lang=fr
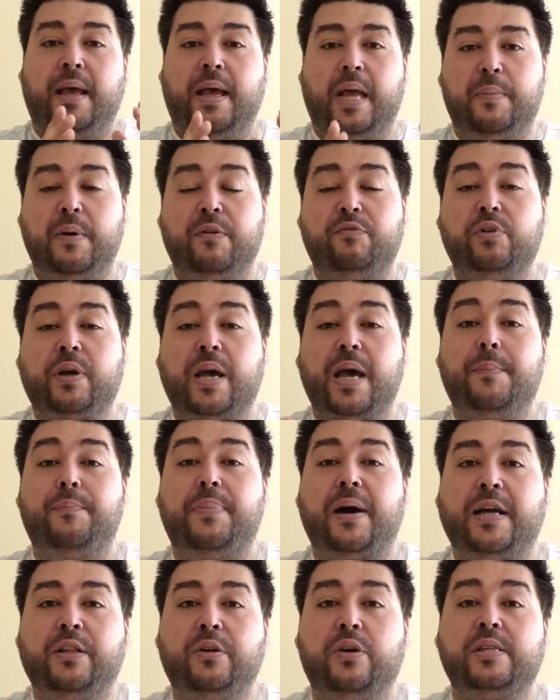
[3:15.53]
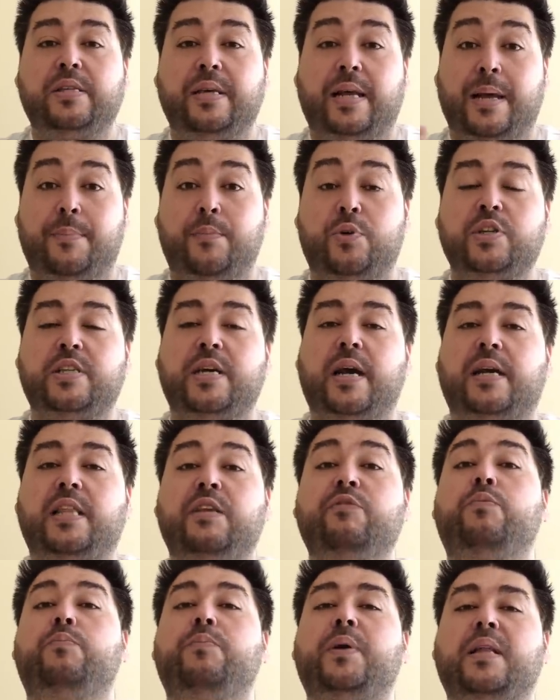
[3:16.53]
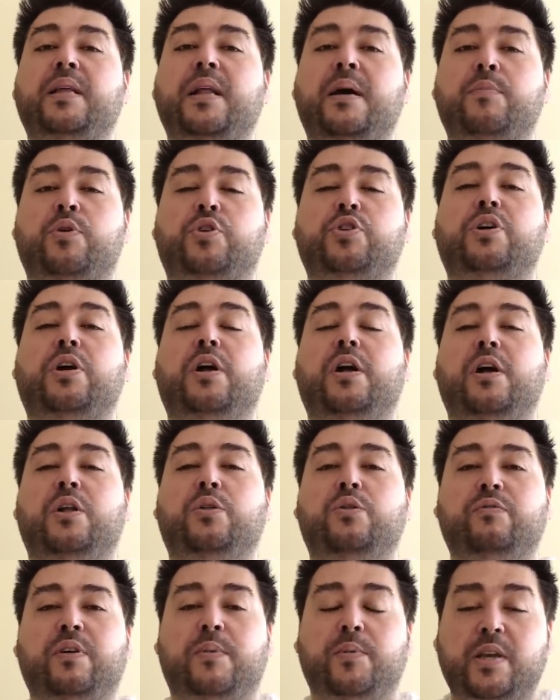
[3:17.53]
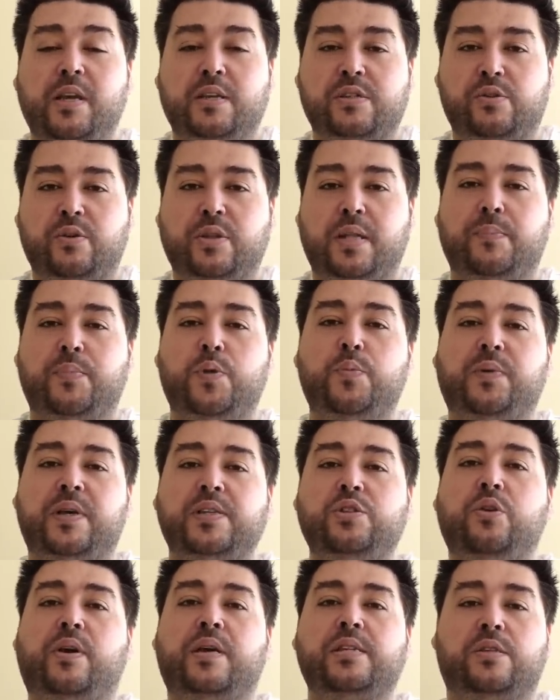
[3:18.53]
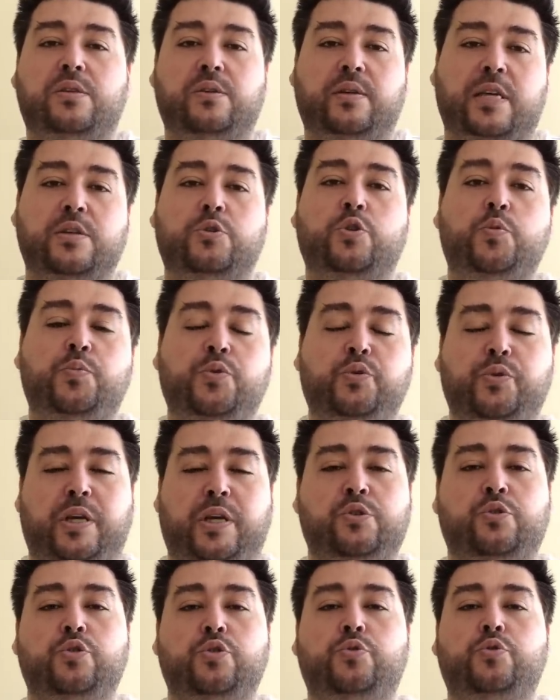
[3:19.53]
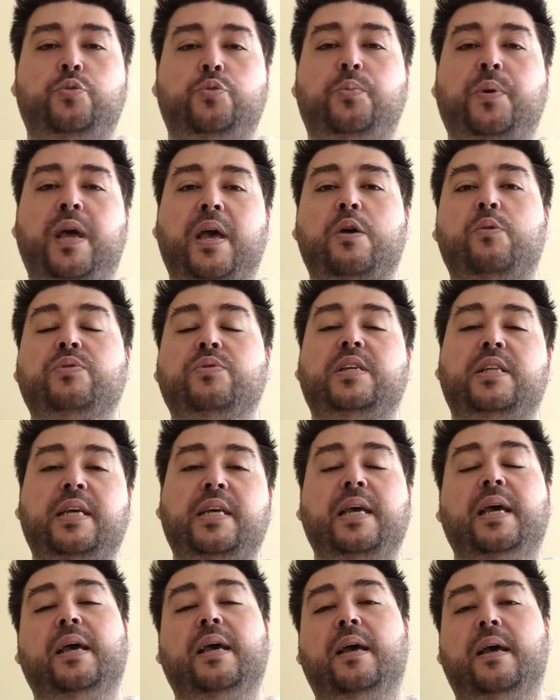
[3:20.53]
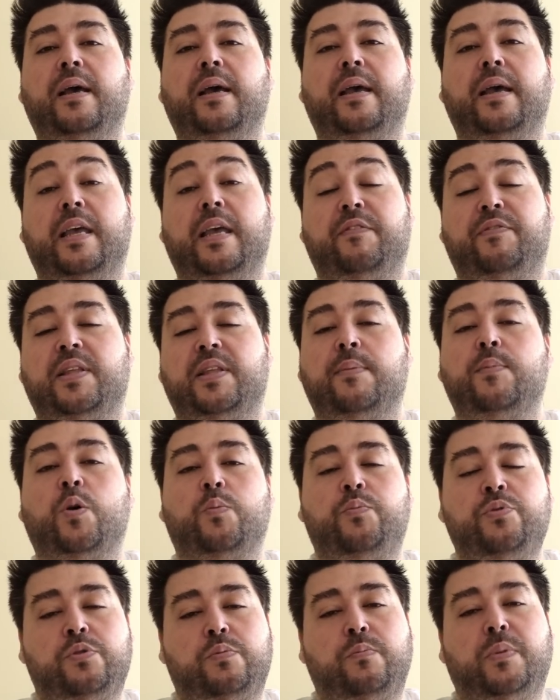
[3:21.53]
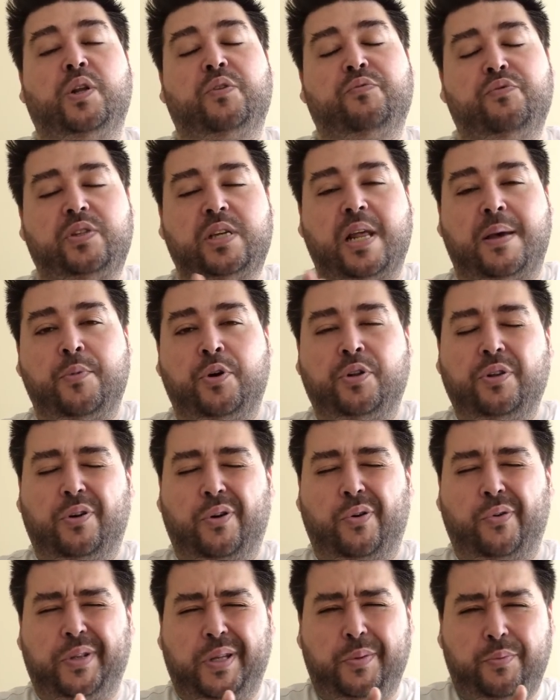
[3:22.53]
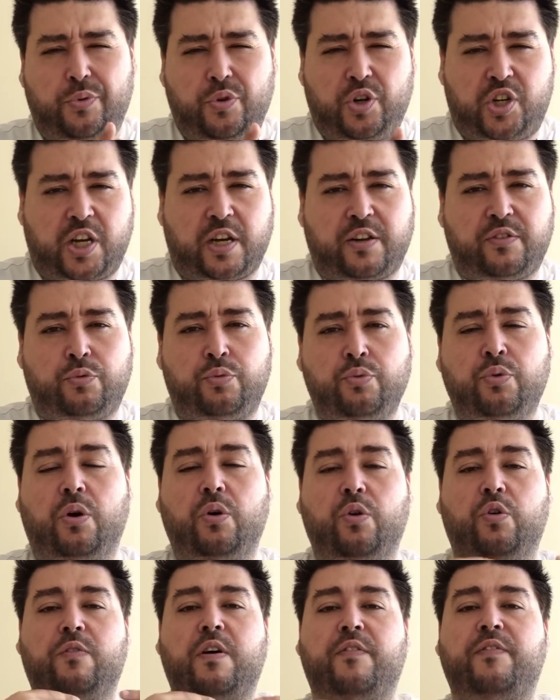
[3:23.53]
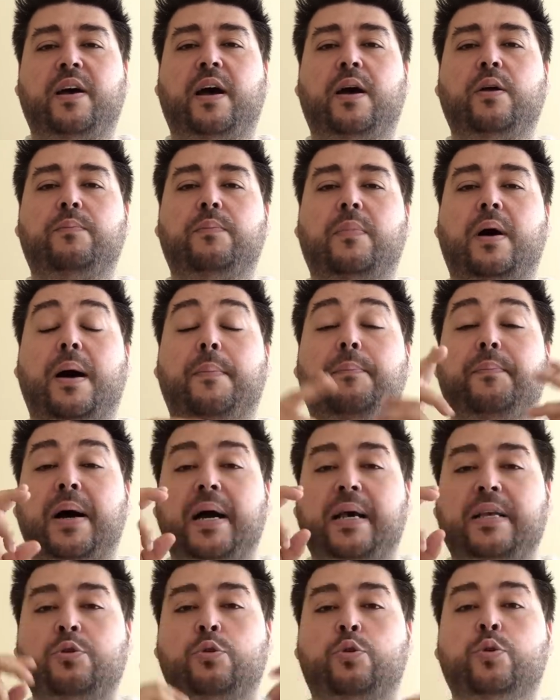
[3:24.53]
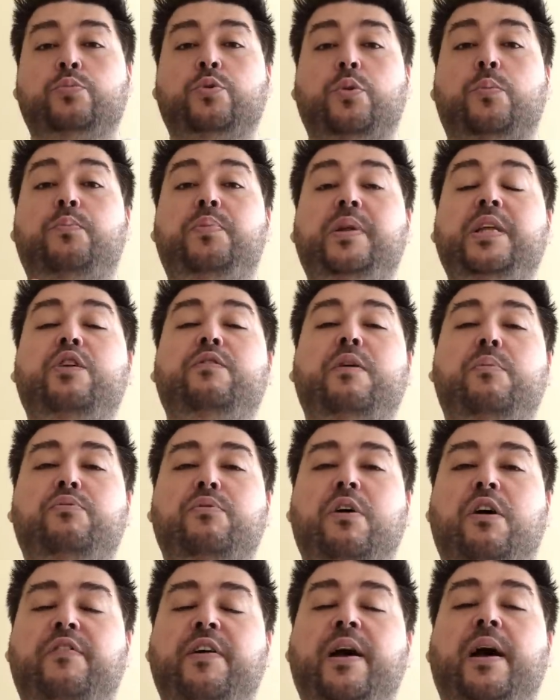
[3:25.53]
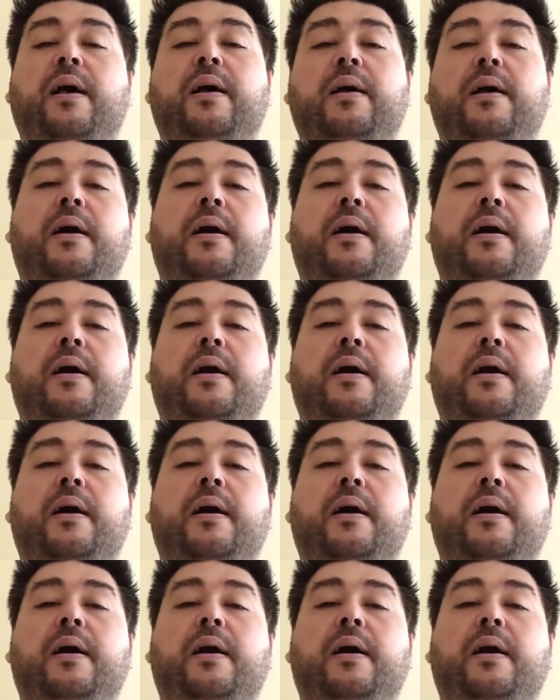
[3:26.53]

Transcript: et eh ben vous créez un paradoxe et la manche s'arrête et vous perdez la manche. Donc vraiment, il y a ce côté un peu prise de risque, qu'est-ce que je peux jouer, qu'est-ce que je suis prêt à concéder, et évidemment, en plus, maintenant, vu que c'est la mode, au début de chaque tour, on va faire un, pari sur le nombre de plis qu'on va pouvoir faire.